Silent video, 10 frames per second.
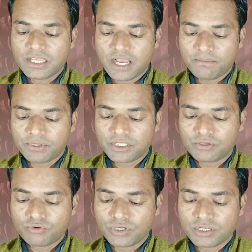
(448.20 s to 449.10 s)
यहाँ पर
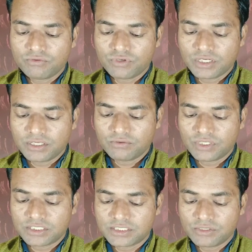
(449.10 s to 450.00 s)
देखोगे उन
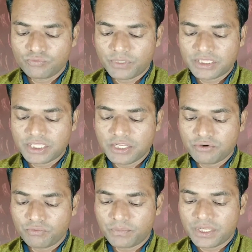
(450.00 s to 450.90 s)
उनासी रुपये
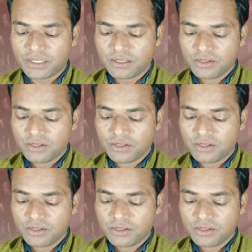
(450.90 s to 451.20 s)
तीन रुपये